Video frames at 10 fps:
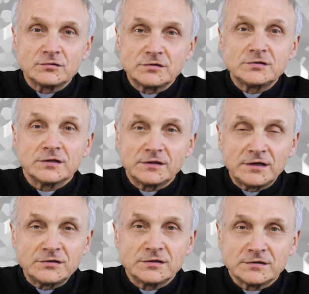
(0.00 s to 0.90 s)
to oczywiście
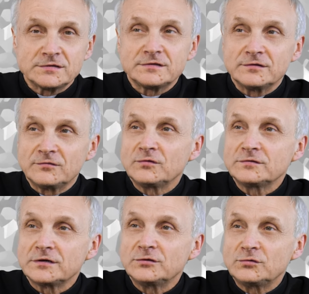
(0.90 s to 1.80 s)
też jest y,
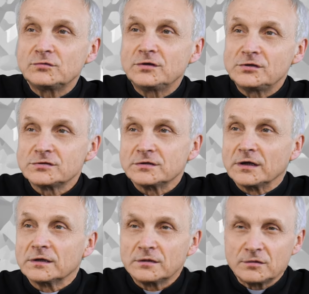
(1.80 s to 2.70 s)
funkcja
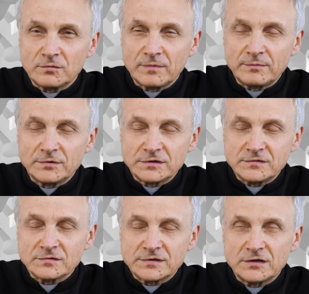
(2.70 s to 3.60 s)
liturgiczna. To mamy te
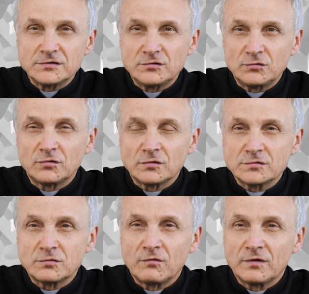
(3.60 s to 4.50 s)
związane z liturgią
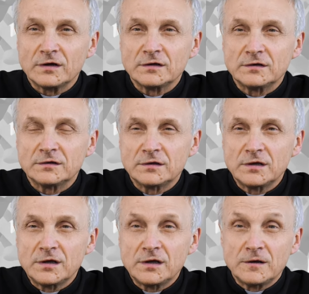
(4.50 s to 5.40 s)
słowa.
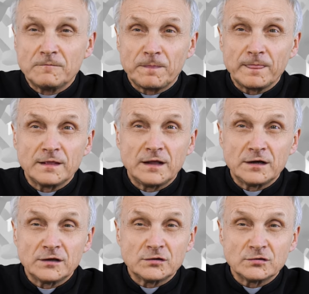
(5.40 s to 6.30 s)

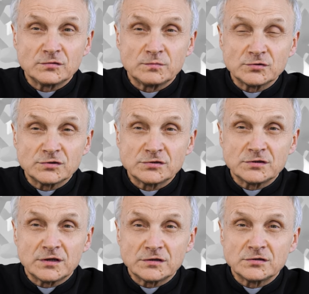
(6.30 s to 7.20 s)
Dalej ktoś może
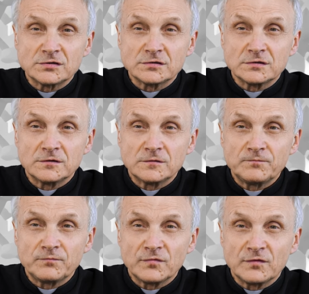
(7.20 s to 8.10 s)
czytać
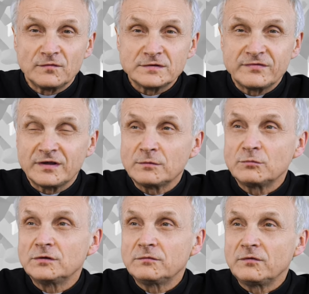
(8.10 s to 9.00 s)
wezwania
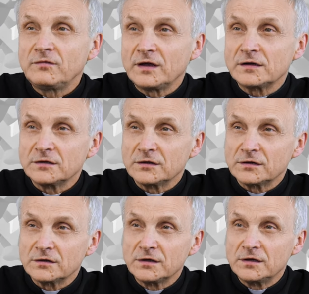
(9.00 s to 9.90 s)
modlitwy
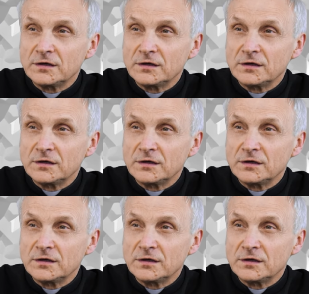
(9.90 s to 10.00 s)
wiernych.